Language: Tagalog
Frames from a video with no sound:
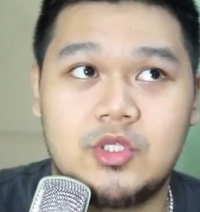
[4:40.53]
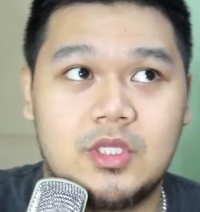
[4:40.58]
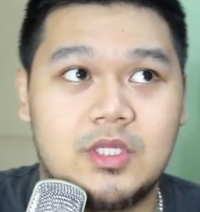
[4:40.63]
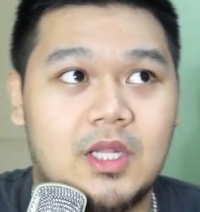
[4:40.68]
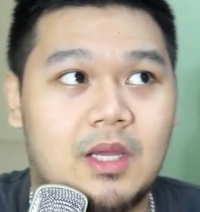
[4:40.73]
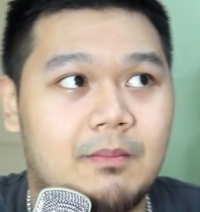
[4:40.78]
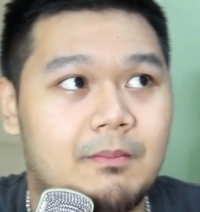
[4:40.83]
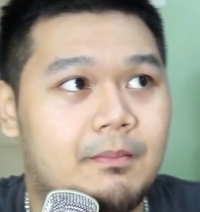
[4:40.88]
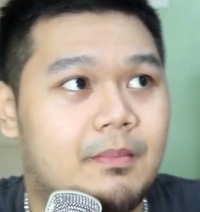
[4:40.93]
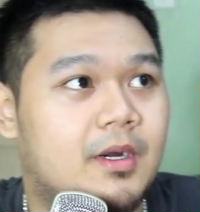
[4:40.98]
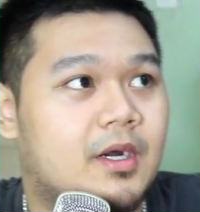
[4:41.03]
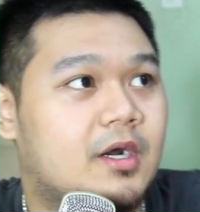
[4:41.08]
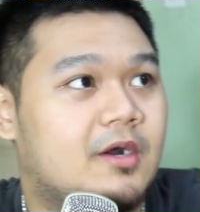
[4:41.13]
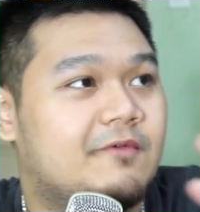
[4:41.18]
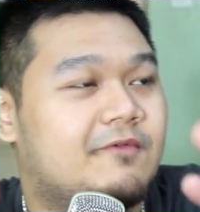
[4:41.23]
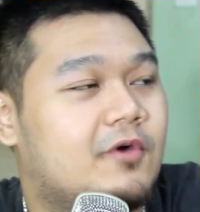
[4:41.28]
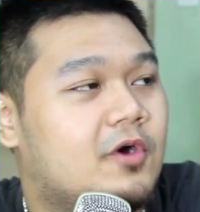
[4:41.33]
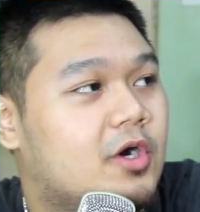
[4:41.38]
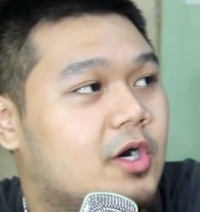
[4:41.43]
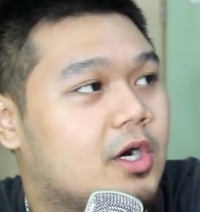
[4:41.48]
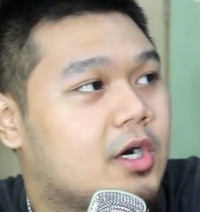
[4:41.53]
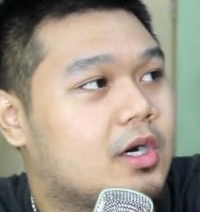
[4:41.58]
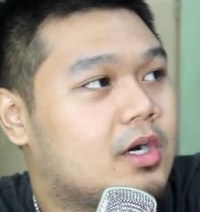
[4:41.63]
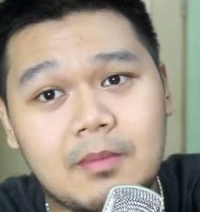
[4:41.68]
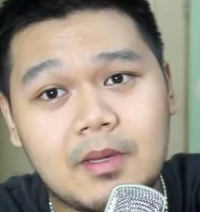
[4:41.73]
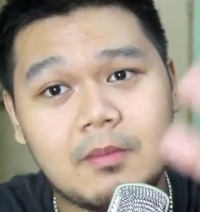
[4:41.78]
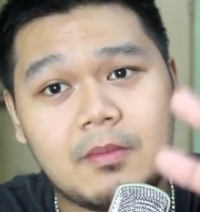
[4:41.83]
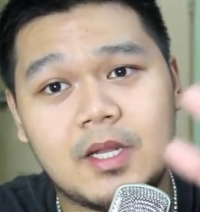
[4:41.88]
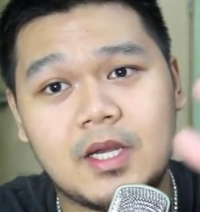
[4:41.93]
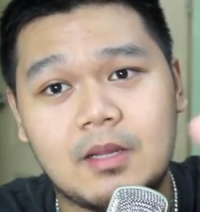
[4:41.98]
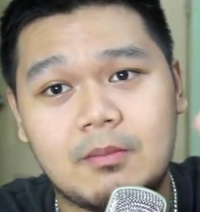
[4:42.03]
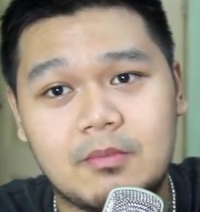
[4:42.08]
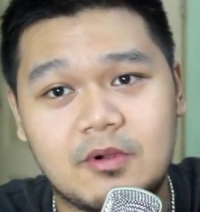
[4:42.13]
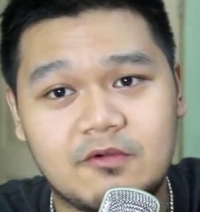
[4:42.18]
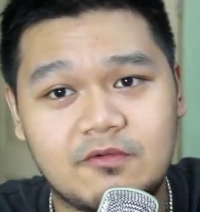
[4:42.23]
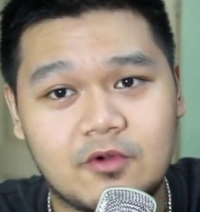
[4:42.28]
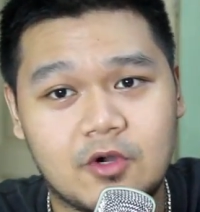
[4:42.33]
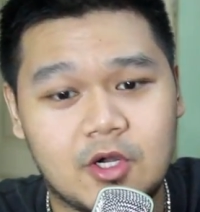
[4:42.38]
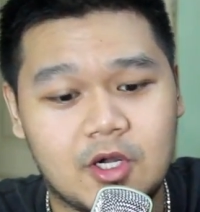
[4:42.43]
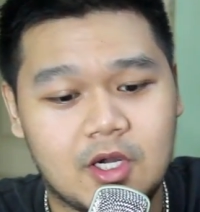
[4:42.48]
Yun yung number 4. Tama ba
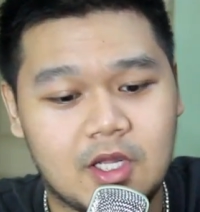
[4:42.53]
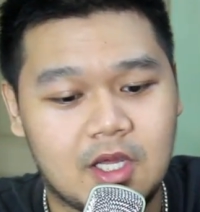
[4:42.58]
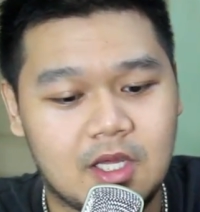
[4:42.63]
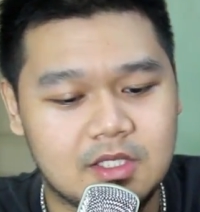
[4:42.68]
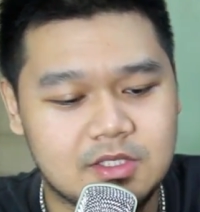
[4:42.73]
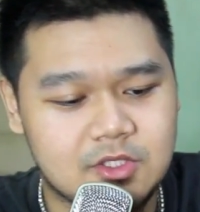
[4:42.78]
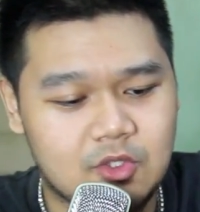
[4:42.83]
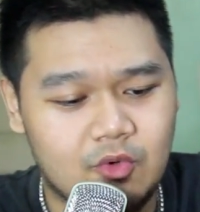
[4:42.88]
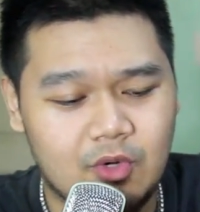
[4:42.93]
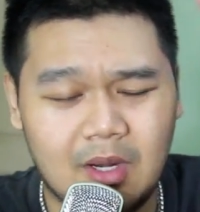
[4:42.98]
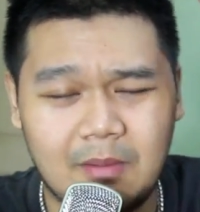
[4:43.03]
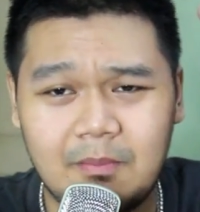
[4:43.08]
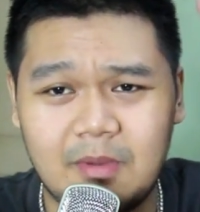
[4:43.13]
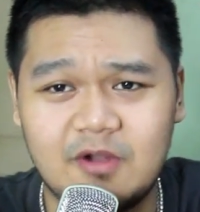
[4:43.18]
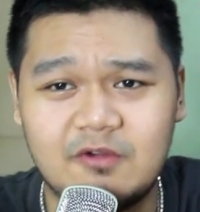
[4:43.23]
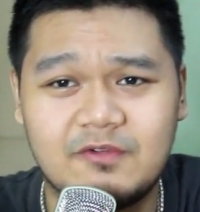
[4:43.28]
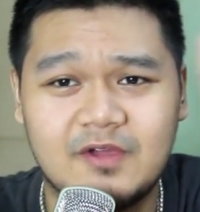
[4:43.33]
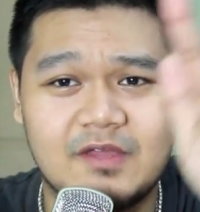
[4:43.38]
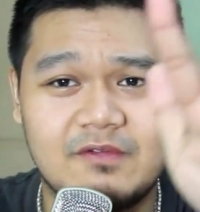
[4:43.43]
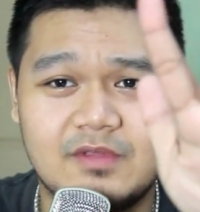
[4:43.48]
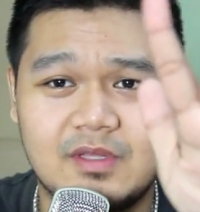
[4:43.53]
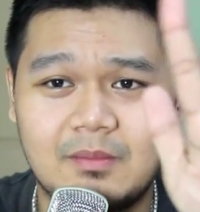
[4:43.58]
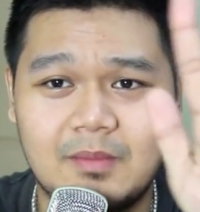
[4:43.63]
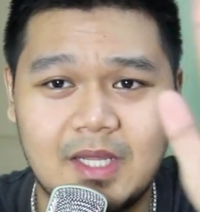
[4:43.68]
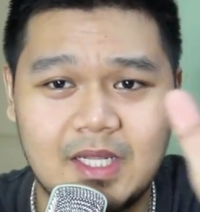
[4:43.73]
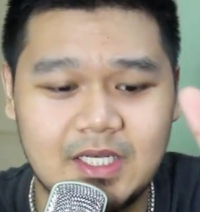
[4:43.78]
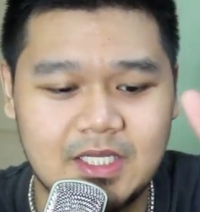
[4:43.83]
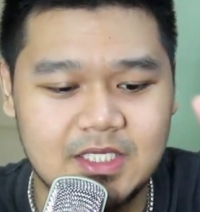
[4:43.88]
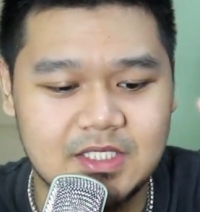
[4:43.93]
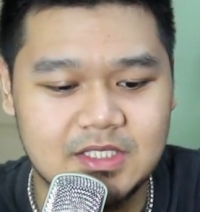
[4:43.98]
number 4 na? So, number 5 naman